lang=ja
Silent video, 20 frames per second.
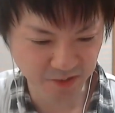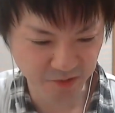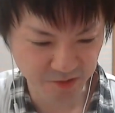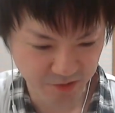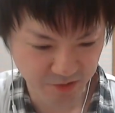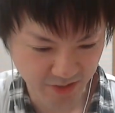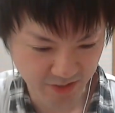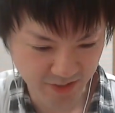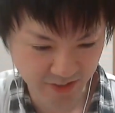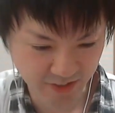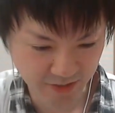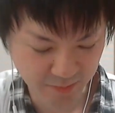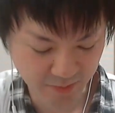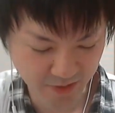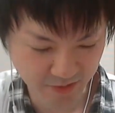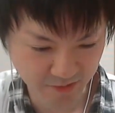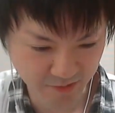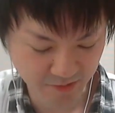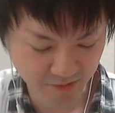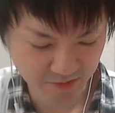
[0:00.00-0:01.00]
ことかな、
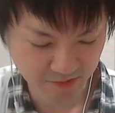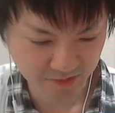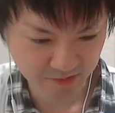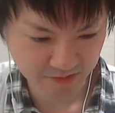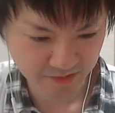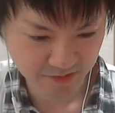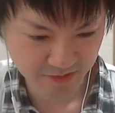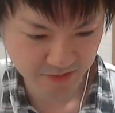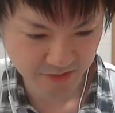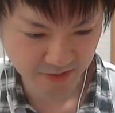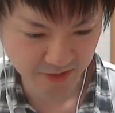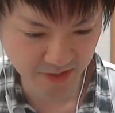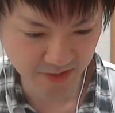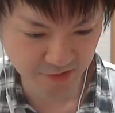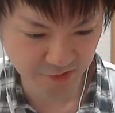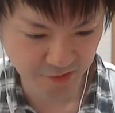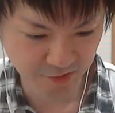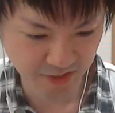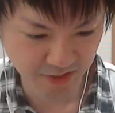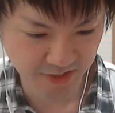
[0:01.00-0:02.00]
今の。え、
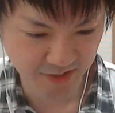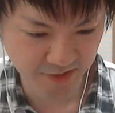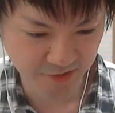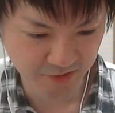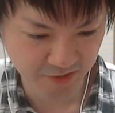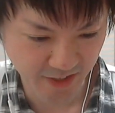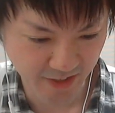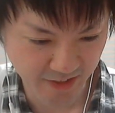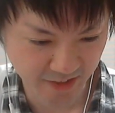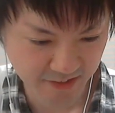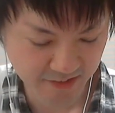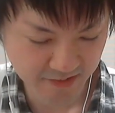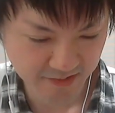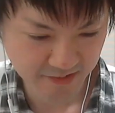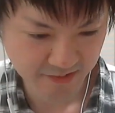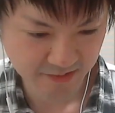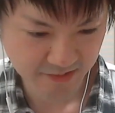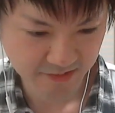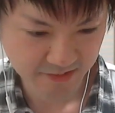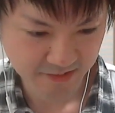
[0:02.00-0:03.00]
それひどない
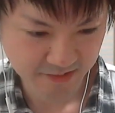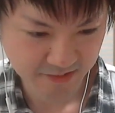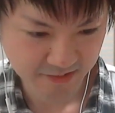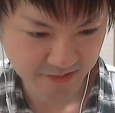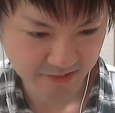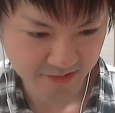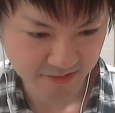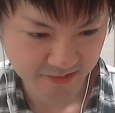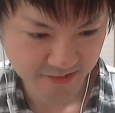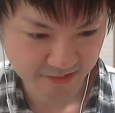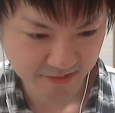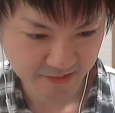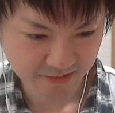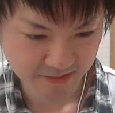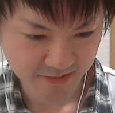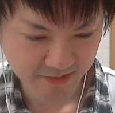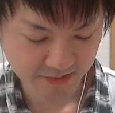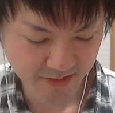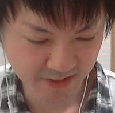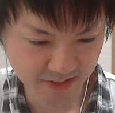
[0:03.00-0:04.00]

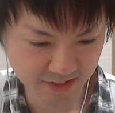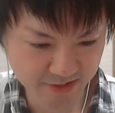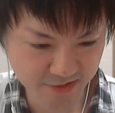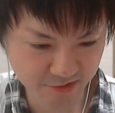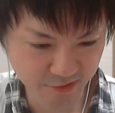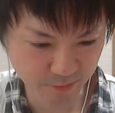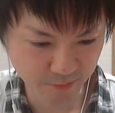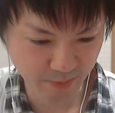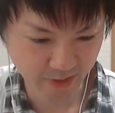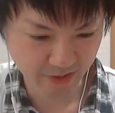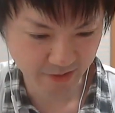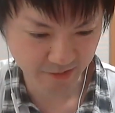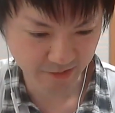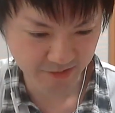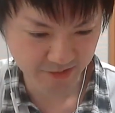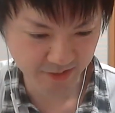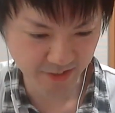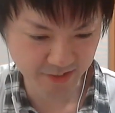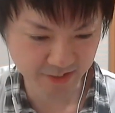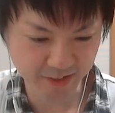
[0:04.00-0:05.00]
?75% やろ
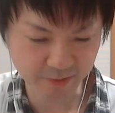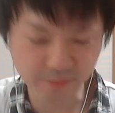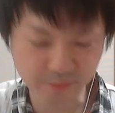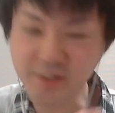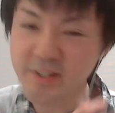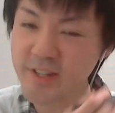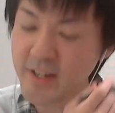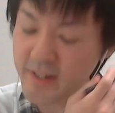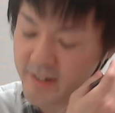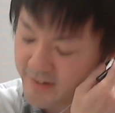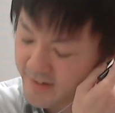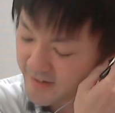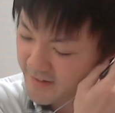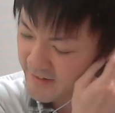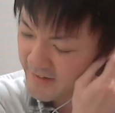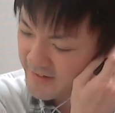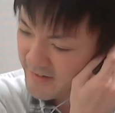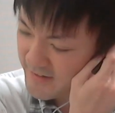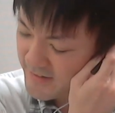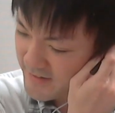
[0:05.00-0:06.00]
さすがに無理やから。
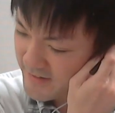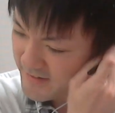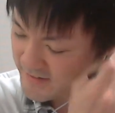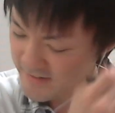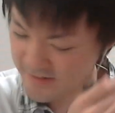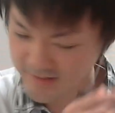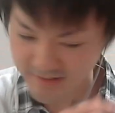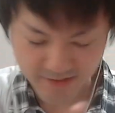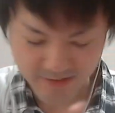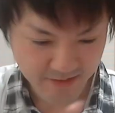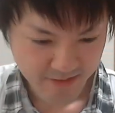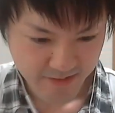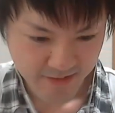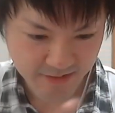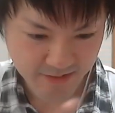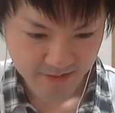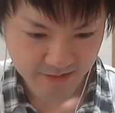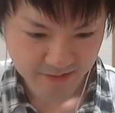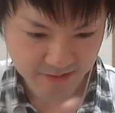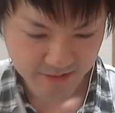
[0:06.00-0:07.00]

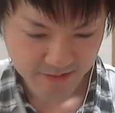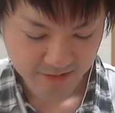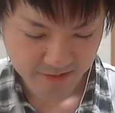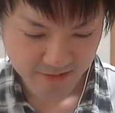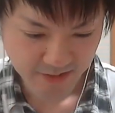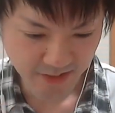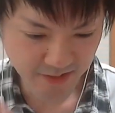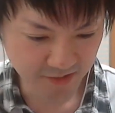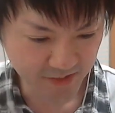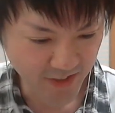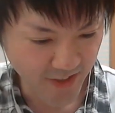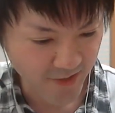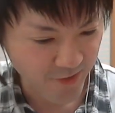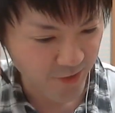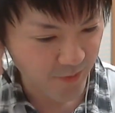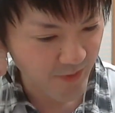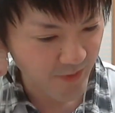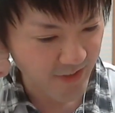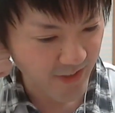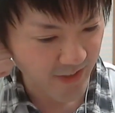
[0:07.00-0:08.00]
敵の体
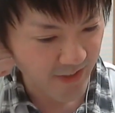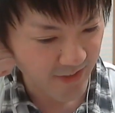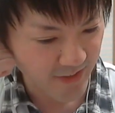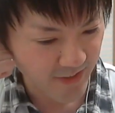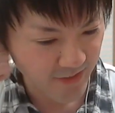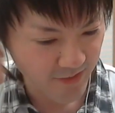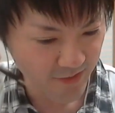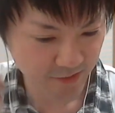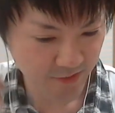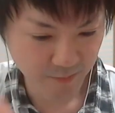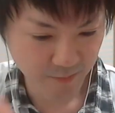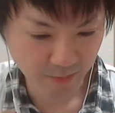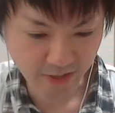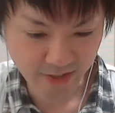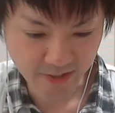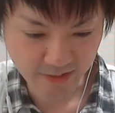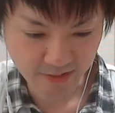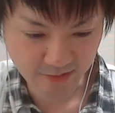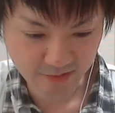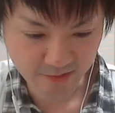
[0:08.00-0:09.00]
力見たいけど、
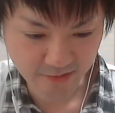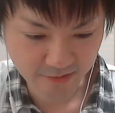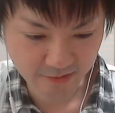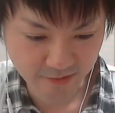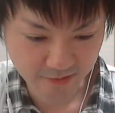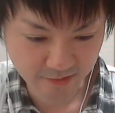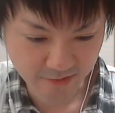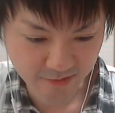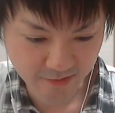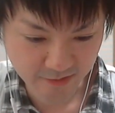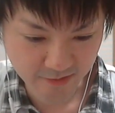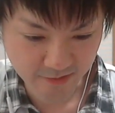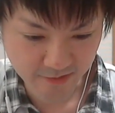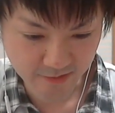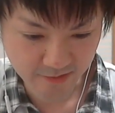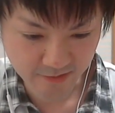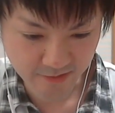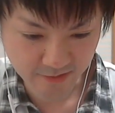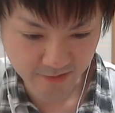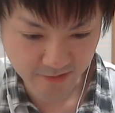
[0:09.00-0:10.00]

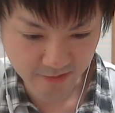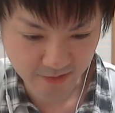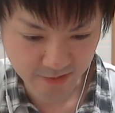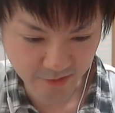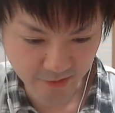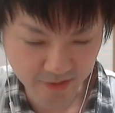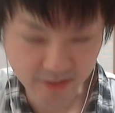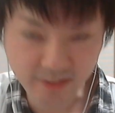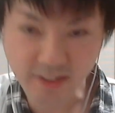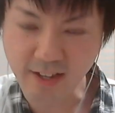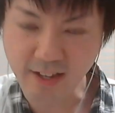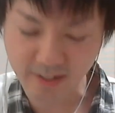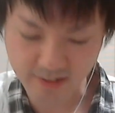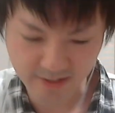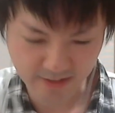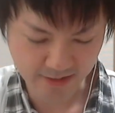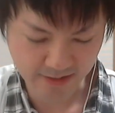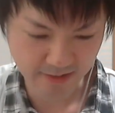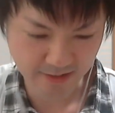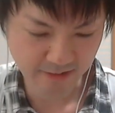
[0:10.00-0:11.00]
バインド、あと一旦
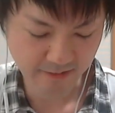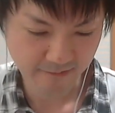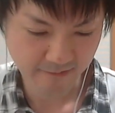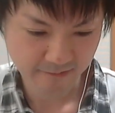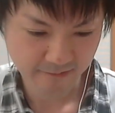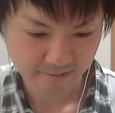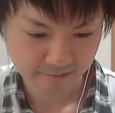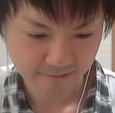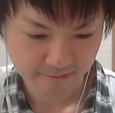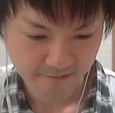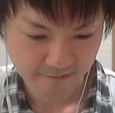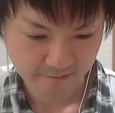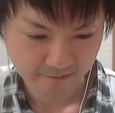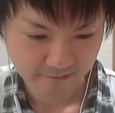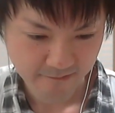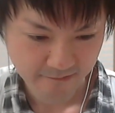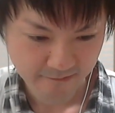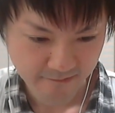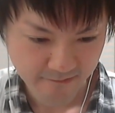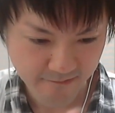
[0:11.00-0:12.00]
か。
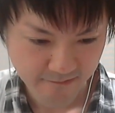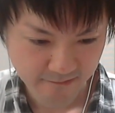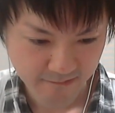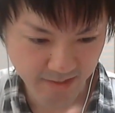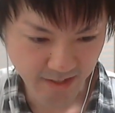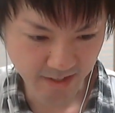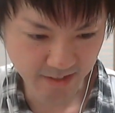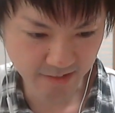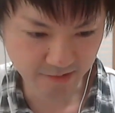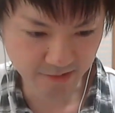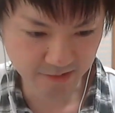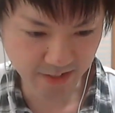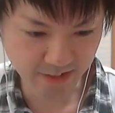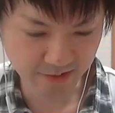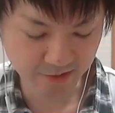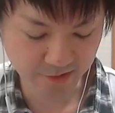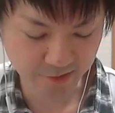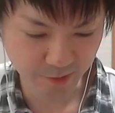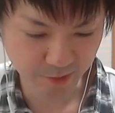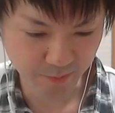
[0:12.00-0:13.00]
敵の体
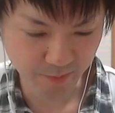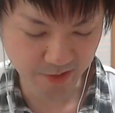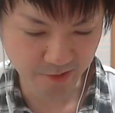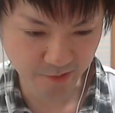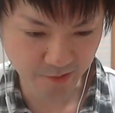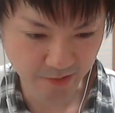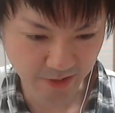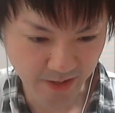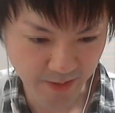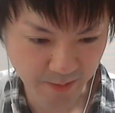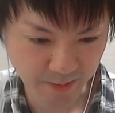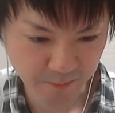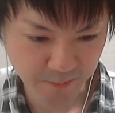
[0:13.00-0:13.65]
力を見ようか。